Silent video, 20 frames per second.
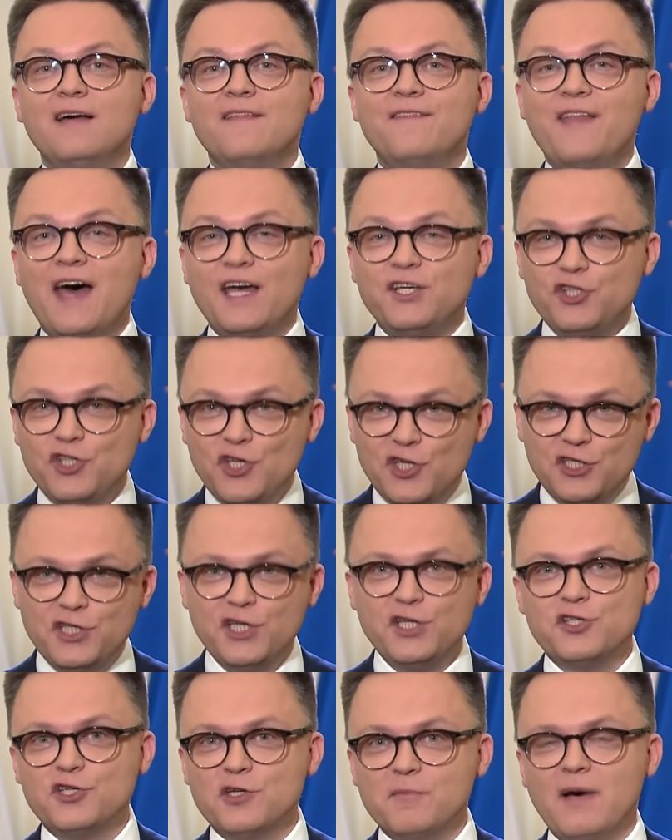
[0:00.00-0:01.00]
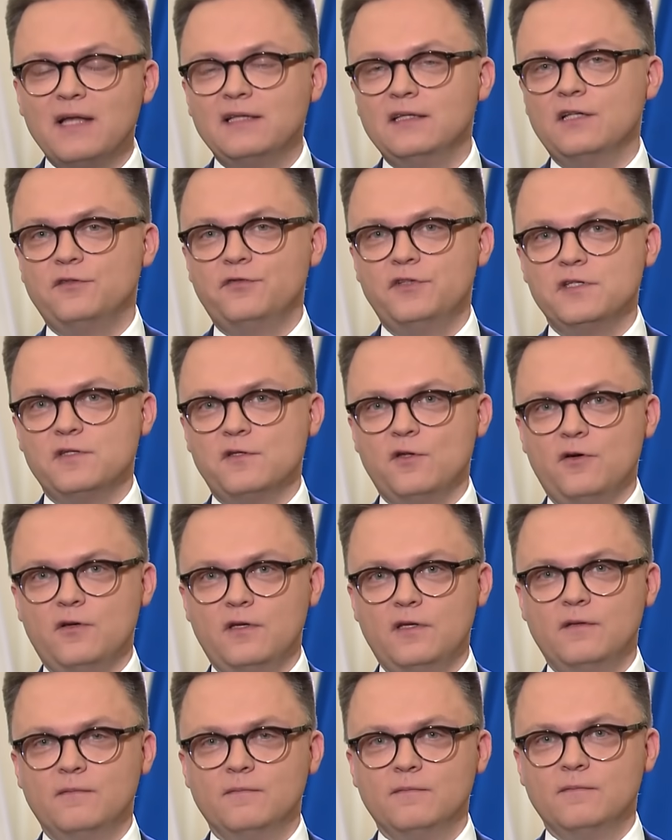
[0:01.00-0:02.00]
najsilniejszy mandat w
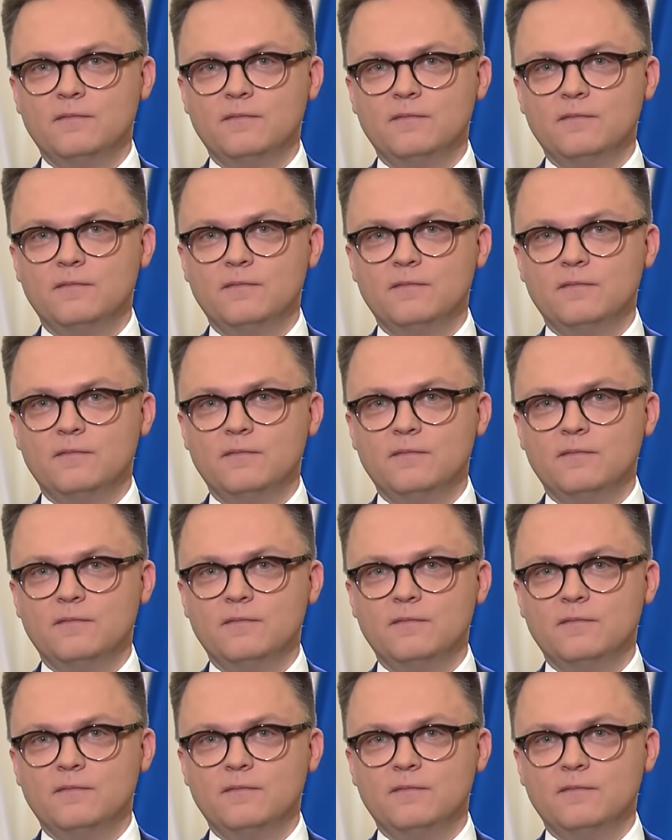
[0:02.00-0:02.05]
historii.